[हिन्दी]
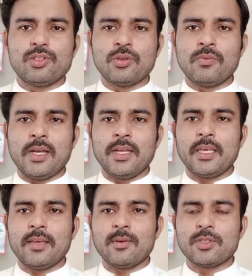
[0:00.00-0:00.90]
छुड़वाने
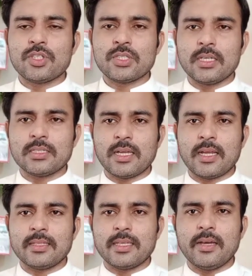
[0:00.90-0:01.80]
की कोशिश करता
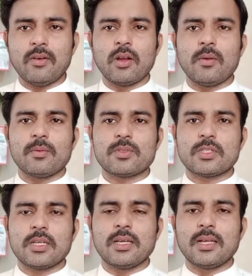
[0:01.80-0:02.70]
रहता है और
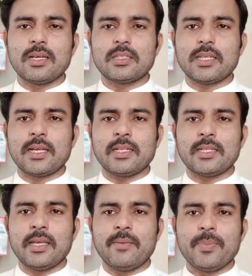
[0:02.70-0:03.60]
स्ट्रगल करता
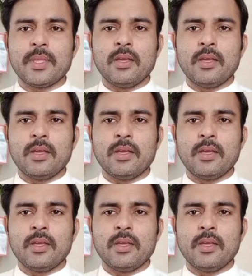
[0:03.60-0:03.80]
रहता है